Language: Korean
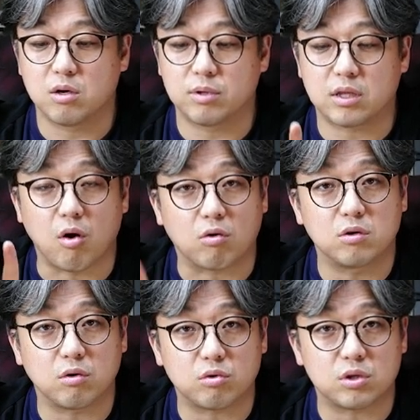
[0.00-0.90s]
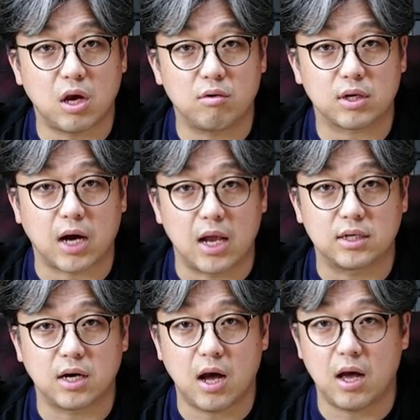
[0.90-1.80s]
이거보다 더 큰 것도 사용이
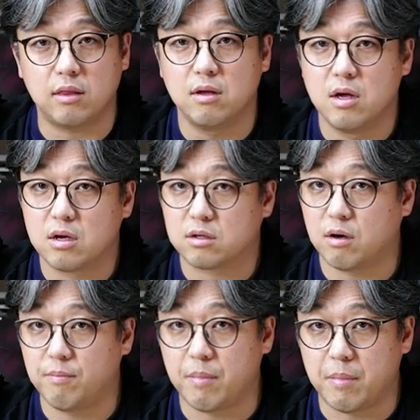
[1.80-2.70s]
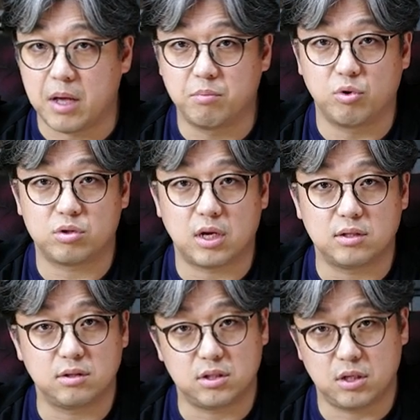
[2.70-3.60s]
가능한 그런
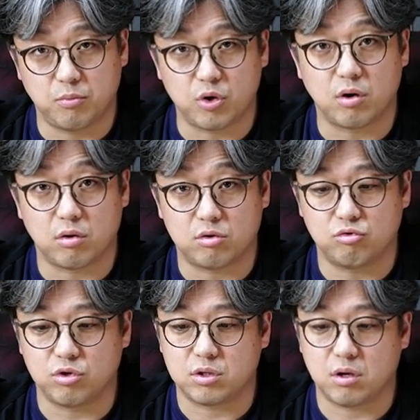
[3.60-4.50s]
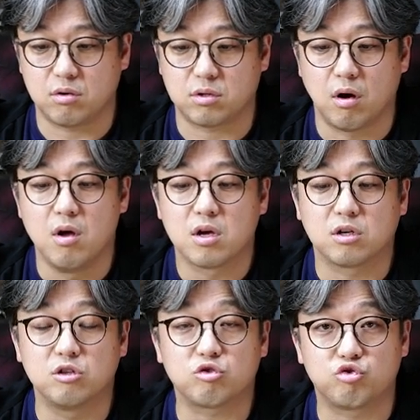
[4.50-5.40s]
메인보드라든지 뭐 이런 것들도 있어요. 그래서
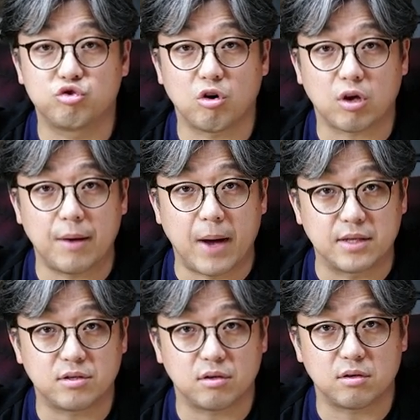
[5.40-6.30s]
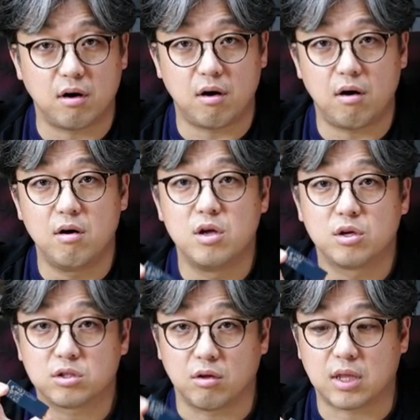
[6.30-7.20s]
그 규격에 맞춰서
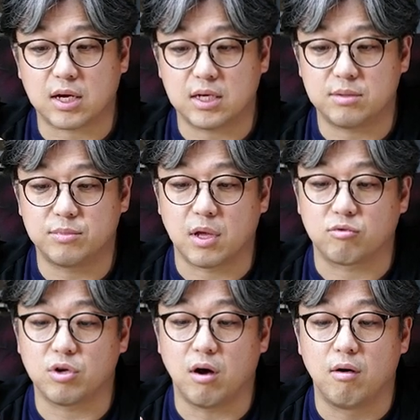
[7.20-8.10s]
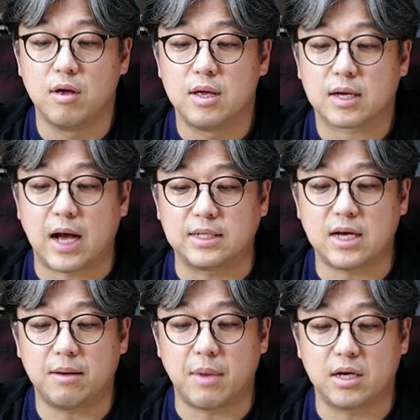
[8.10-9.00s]
선택하시면 되고요.
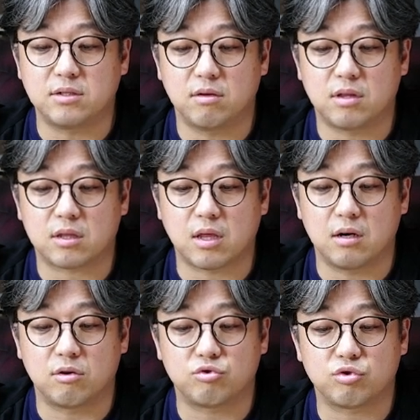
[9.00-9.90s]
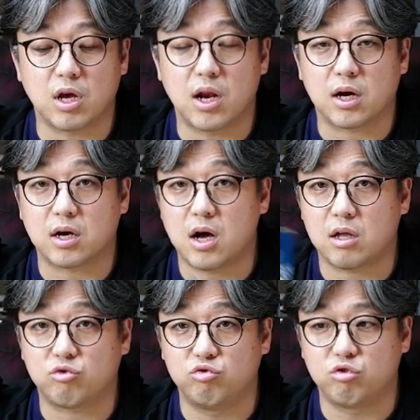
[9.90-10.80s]
가장 많이 선택되는 것 중에
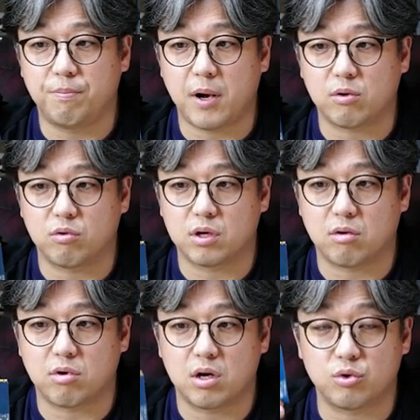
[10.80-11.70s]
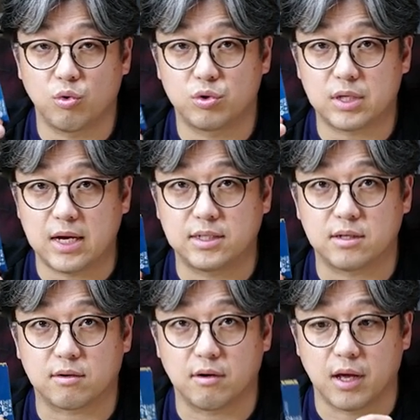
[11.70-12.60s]
하나가 이십이 팔십이라고 하는 요
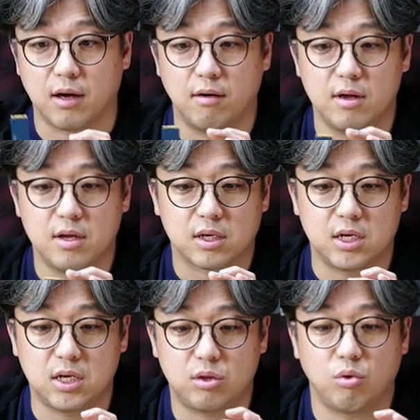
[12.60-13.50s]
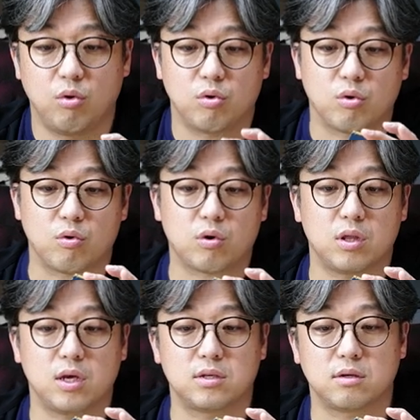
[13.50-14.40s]
사이즈일 거예요. 길이도 이렇게
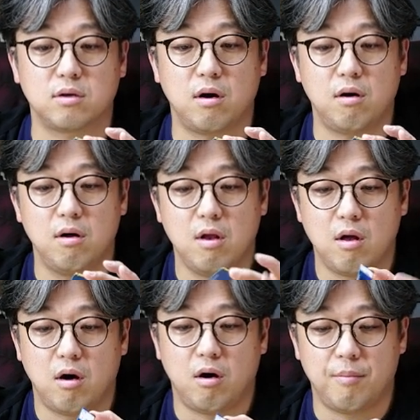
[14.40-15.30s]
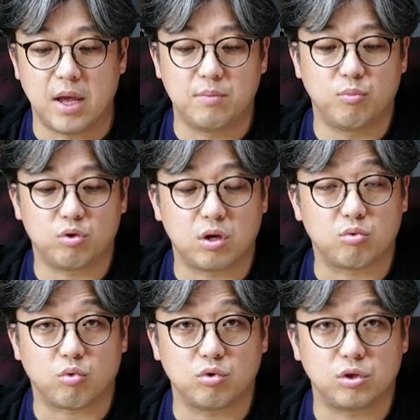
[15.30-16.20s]
돼 있어서 어,
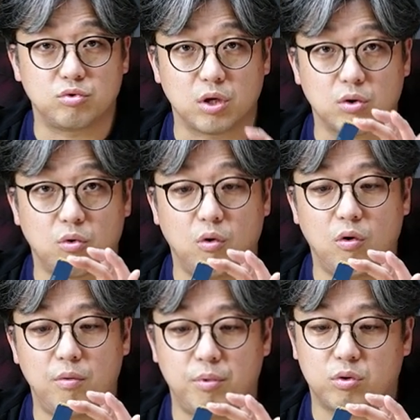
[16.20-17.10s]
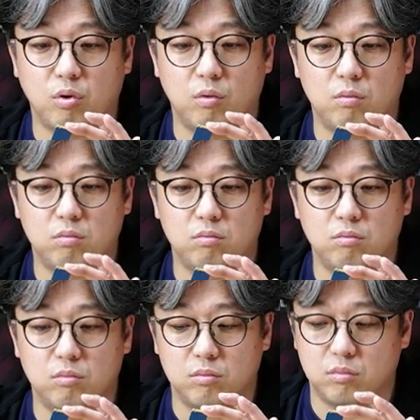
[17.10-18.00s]
메인보드에도 꽂을 수 있고, 보통
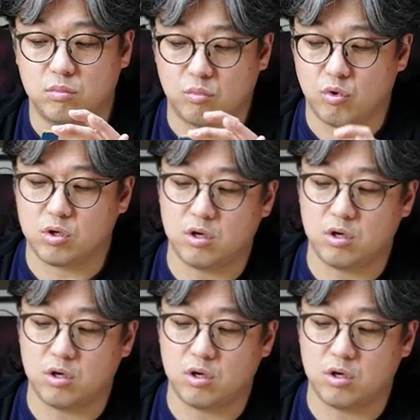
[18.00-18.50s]
음, 뭐